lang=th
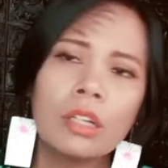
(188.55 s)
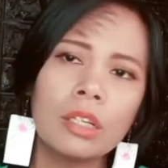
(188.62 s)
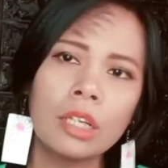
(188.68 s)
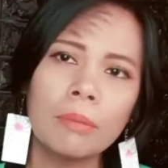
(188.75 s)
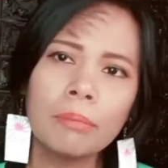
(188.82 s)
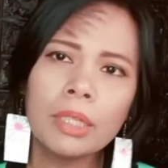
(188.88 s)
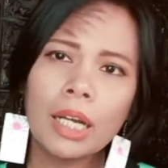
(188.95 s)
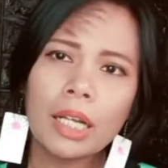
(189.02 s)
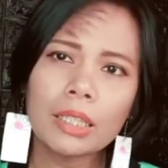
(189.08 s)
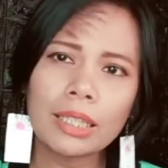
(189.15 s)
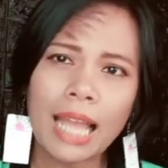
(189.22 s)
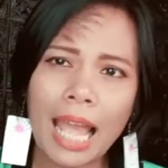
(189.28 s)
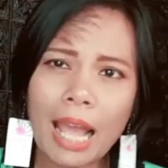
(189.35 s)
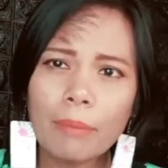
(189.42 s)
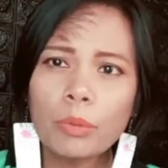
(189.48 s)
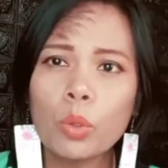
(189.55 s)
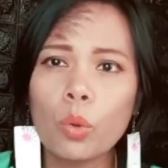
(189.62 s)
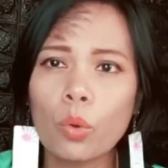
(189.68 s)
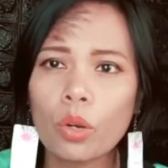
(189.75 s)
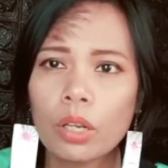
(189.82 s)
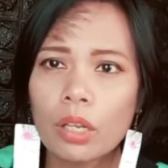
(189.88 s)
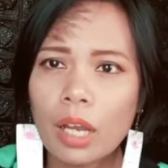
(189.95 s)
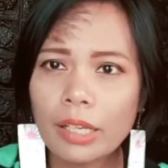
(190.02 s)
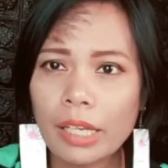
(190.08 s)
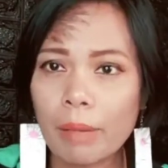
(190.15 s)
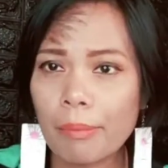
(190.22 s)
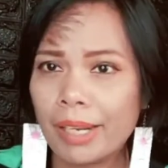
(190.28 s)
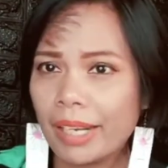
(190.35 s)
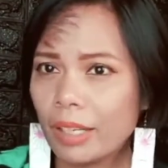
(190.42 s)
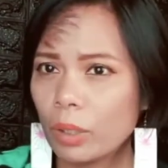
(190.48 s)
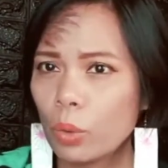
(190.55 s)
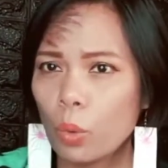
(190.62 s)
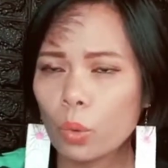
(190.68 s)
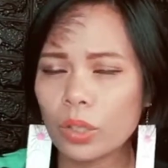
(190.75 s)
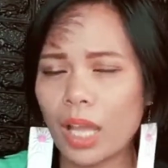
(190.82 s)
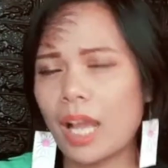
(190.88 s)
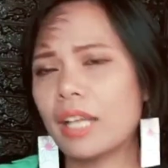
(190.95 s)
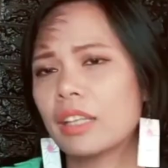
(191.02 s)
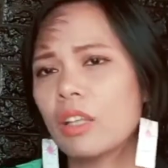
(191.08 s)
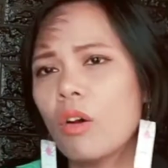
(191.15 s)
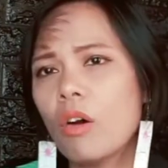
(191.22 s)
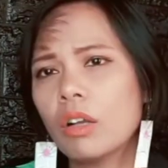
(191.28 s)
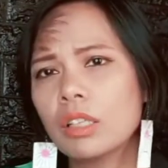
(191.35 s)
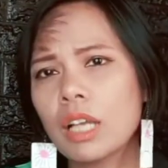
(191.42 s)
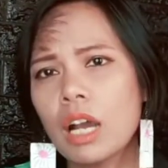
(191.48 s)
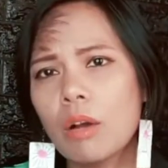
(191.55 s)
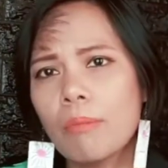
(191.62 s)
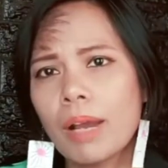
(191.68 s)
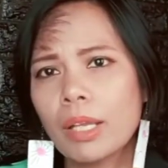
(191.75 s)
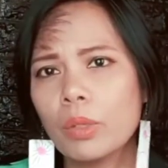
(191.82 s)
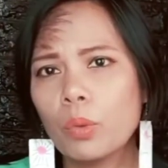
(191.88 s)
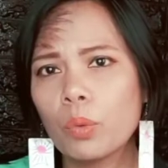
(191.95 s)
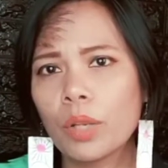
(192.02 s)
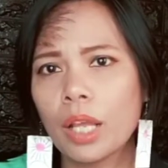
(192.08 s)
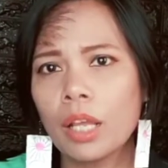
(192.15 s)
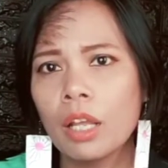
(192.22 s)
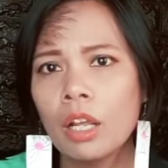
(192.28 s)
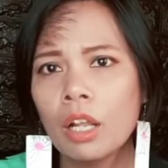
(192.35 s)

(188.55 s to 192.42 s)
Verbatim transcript: ในเมื่อแทบทุกเรื่องเนี่ยมันถูกถ่ายทอดเข้ามาอยู่ใน